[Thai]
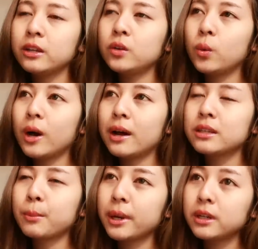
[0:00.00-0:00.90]
คิดอยู่ว่า
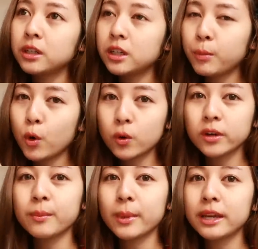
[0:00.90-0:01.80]
จะไปถึงเกือบ
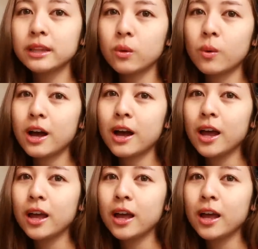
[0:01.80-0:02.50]
6ดีไหมแต่ว่า